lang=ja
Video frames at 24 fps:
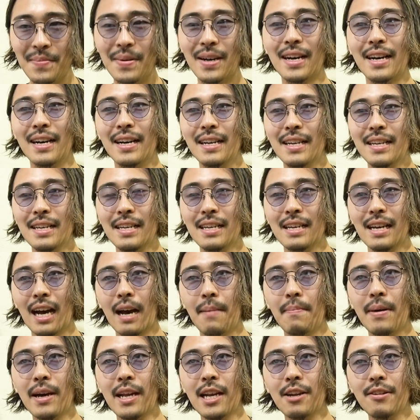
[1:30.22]
まあ、
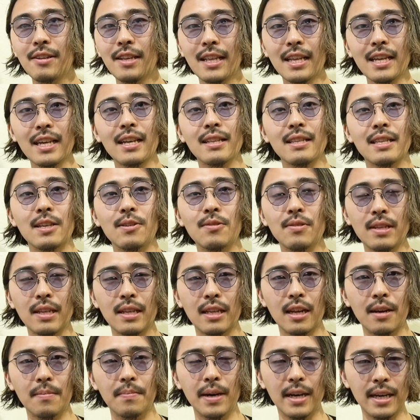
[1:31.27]
アパレルで何やってんのって言っ
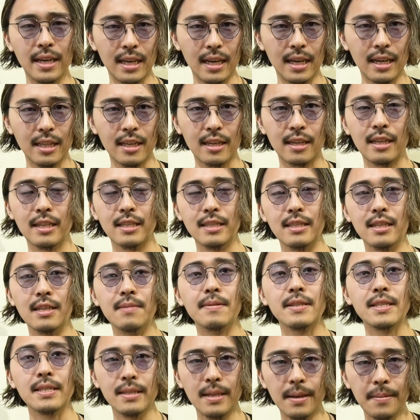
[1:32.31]
たらバイヤーって形になり
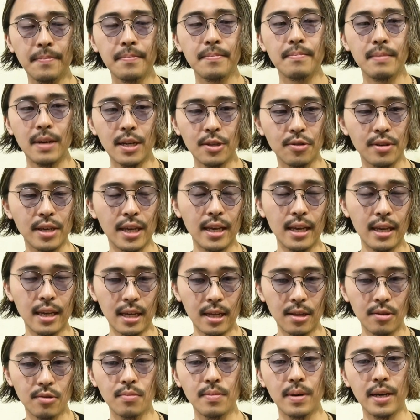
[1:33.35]
ますね。まあ、あと
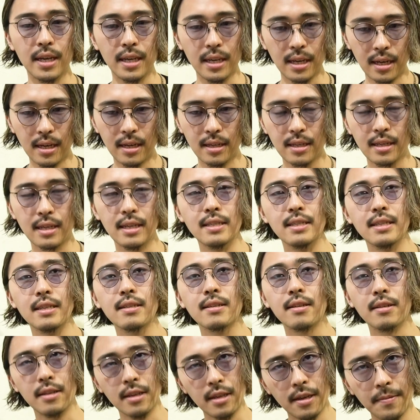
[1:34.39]
経営とバイヤーって感じで
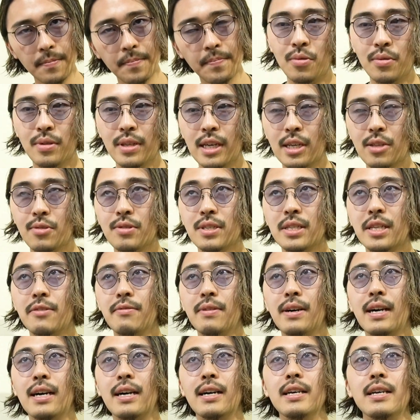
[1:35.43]
すかね。問題として
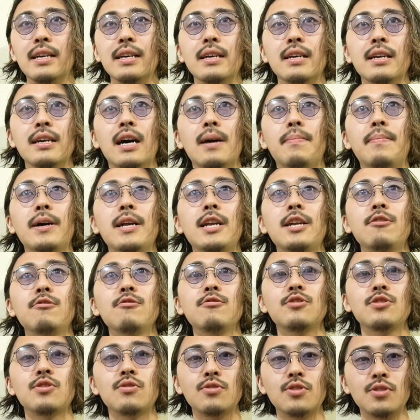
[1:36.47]
は、えー、アパレル
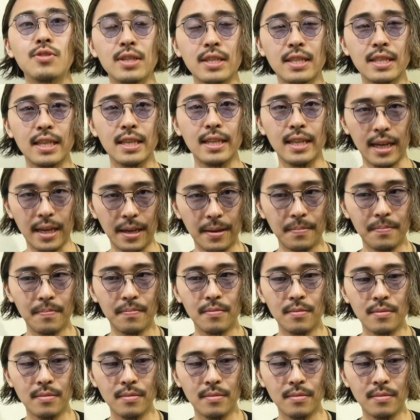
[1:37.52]
の職種に就きたい。